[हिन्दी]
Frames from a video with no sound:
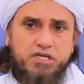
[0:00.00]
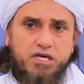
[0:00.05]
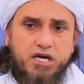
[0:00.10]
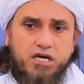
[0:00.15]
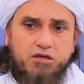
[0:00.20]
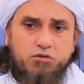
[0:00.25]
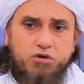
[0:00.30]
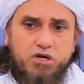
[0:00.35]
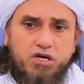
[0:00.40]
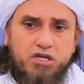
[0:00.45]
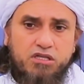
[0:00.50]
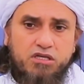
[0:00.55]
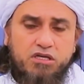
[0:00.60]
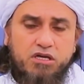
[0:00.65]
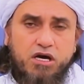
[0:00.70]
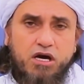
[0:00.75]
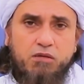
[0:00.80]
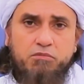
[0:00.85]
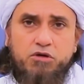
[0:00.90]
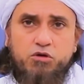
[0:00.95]

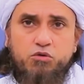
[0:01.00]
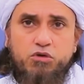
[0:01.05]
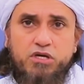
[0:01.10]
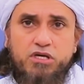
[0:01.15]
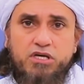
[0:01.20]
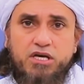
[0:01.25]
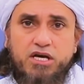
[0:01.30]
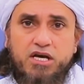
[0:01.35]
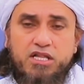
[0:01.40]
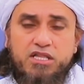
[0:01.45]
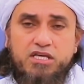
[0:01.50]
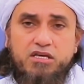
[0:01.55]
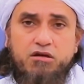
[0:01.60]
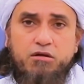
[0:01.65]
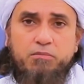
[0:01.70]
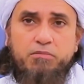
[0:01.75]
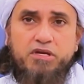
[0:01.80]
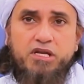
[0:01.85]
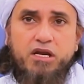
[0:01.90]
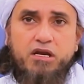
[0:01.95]
यादीन आमनु इन
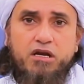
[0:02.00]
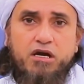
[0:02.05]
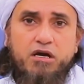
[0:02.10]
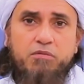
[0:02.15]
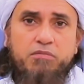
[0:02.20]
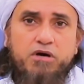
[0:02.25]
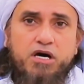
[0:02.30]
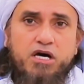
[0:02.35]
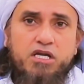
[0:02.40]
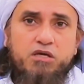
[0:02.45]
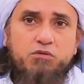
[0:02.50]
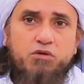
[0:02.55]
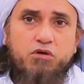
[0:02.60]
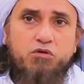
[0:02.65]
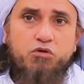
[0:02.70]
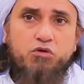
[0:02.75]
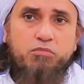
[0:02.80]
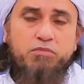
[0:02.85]
कसर मिनल अहबारी व